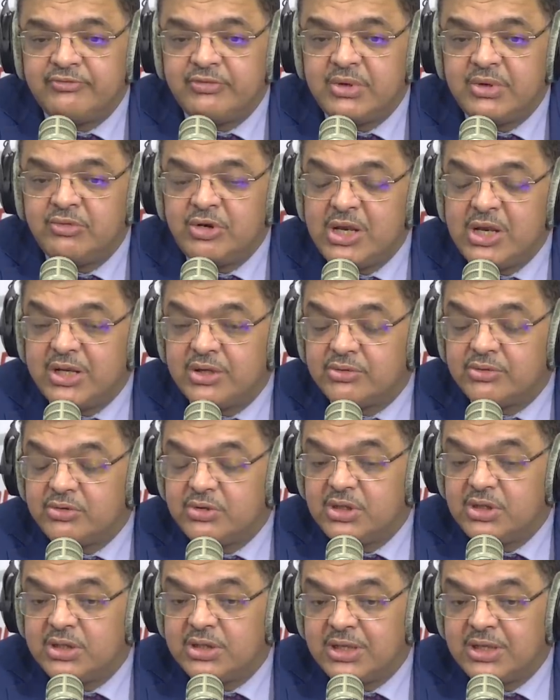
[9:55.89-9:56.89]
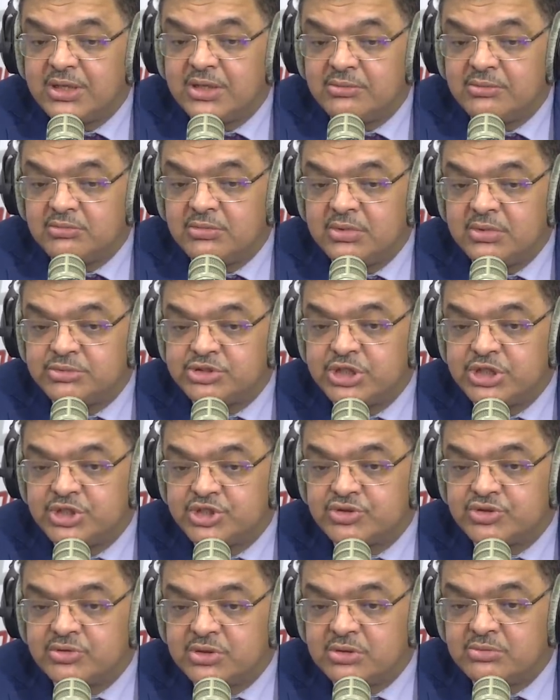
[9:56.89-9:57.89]
ولكن قلت لك انا باش
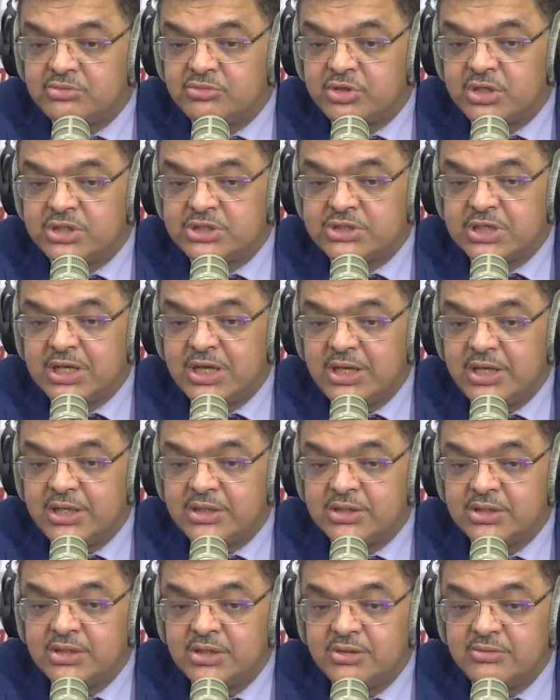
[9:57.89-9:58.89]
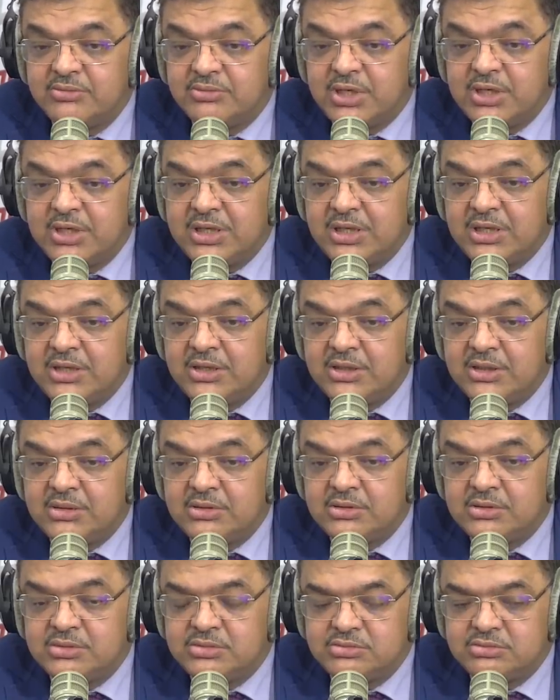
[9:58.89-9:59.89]
نرجعوا للمراجعات معناها
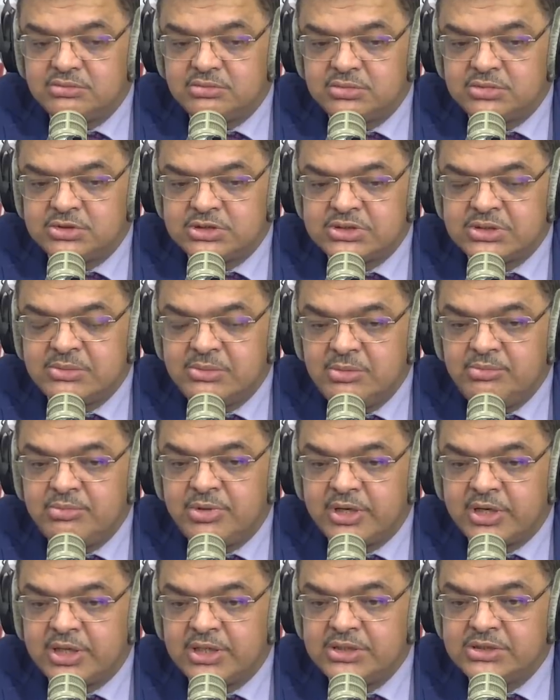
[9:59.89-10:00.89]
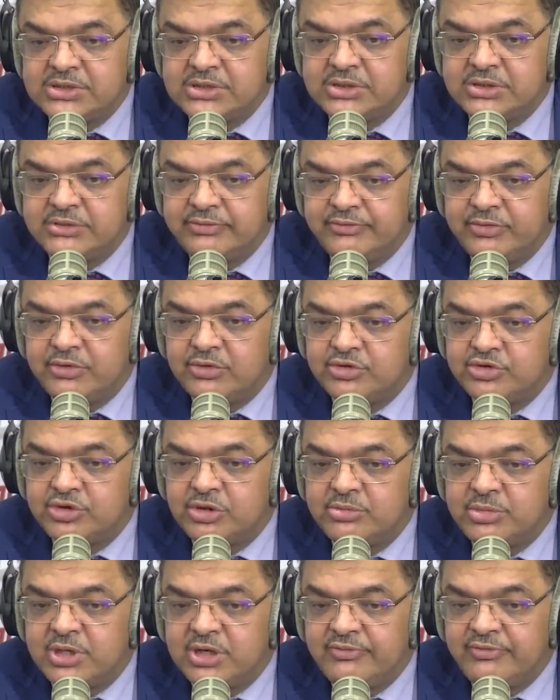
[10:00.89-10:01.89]
السبب الرئيسي في
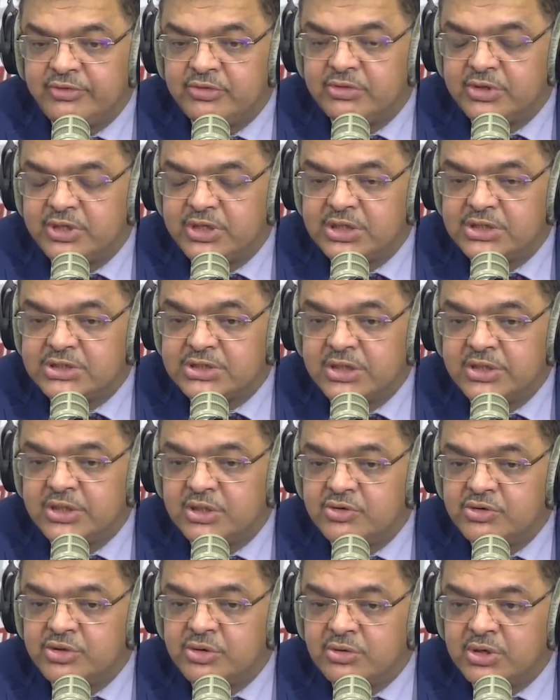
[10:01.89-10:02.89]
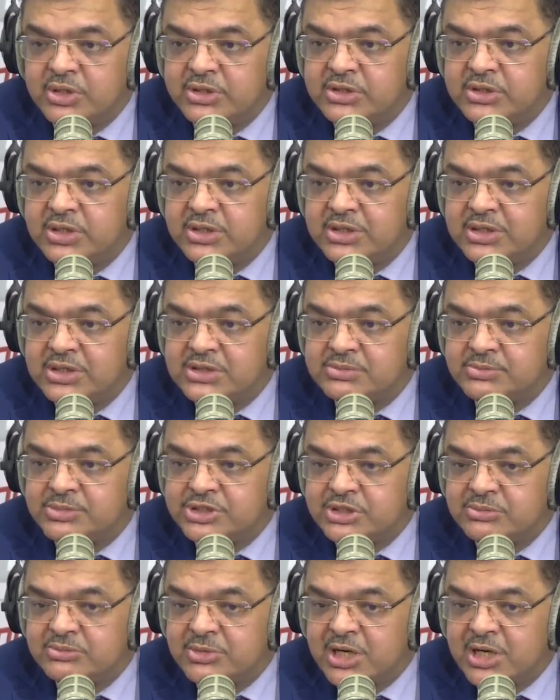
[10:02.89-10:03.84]
اكتوبر 2012 احنا كنا وعدنا الناس باش المرحله